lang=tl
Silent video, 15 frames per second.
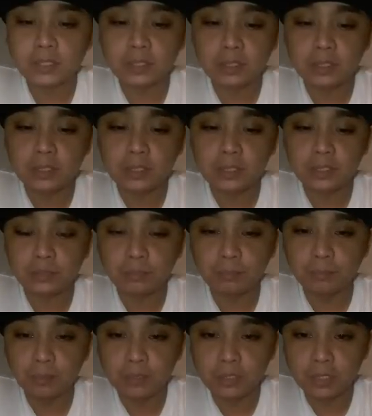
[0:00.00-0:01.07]
isa, itong
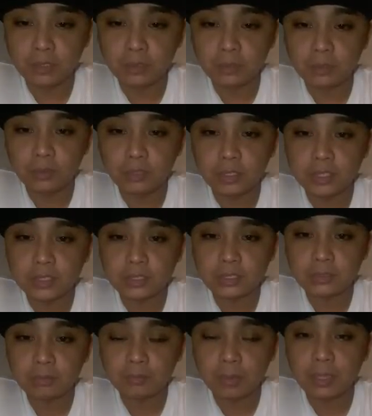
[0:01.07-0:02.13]
pole na to
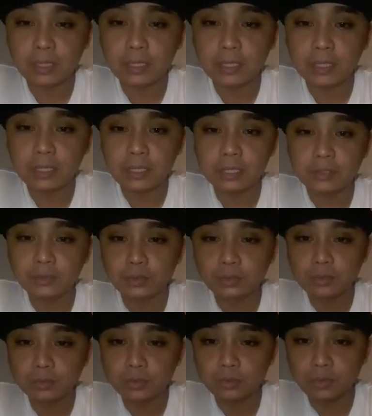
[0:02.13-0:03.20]
is para lagyan ng
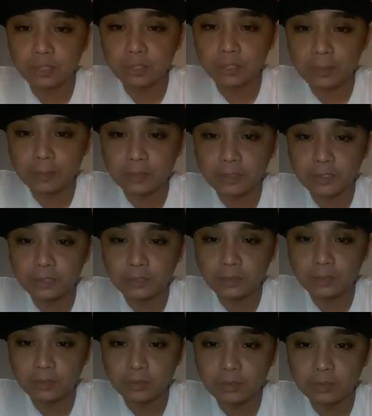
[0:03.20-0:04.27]
juice. So, kung napapansin
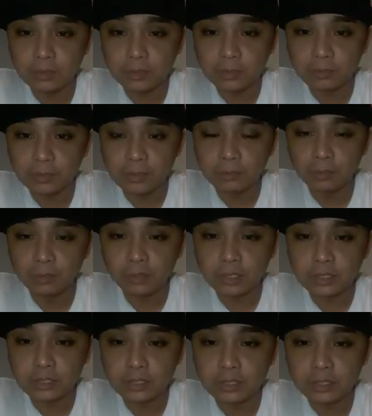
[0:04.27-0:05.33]
nyo, may
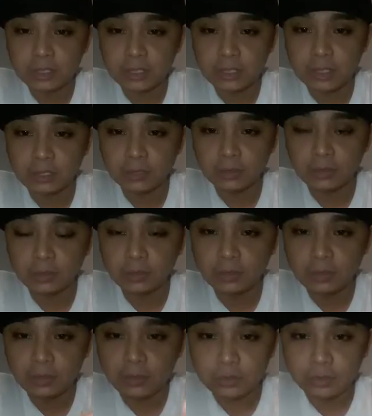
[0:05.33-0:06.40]
butas yan, saka ito.
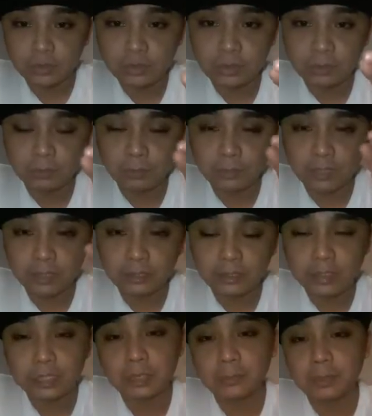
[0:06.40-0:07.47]
So, dyan po
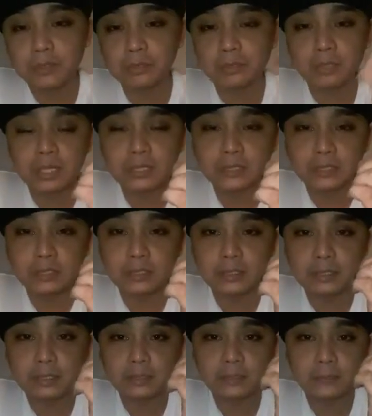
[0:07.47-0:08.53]
natin tatapat yung nozzle
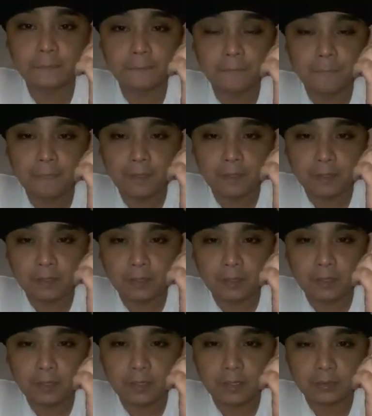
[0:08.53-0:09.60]
ng
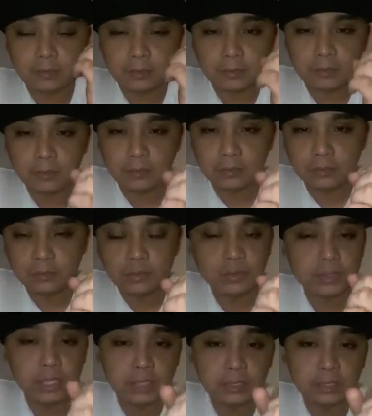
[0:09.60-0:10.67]
uh,
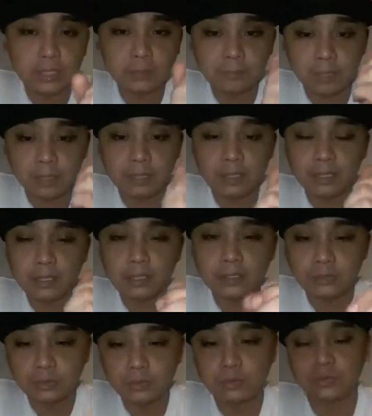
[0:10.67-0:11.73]
juice natin para lagyan
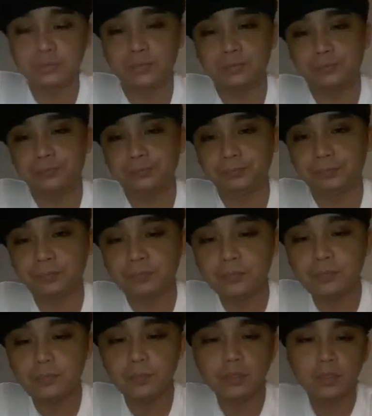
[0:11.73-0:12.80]
ng juice.
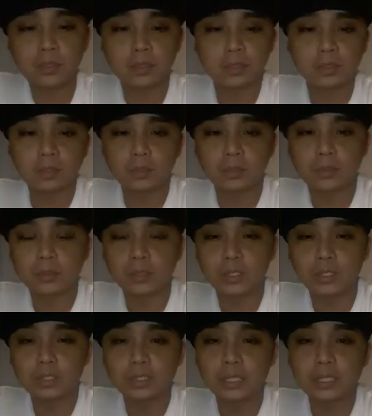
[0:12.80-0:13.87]

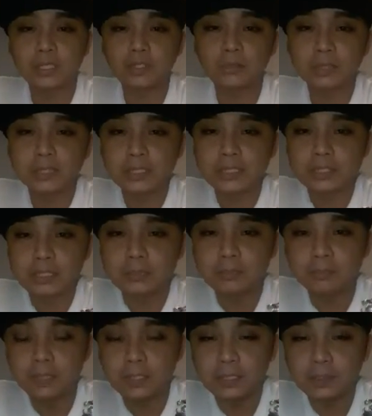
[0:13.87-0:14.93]
Okay, siya rin yung
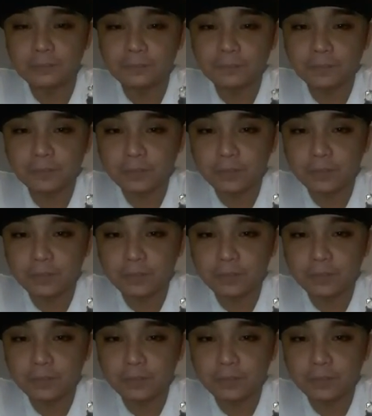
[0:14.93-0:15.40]
magsisilbing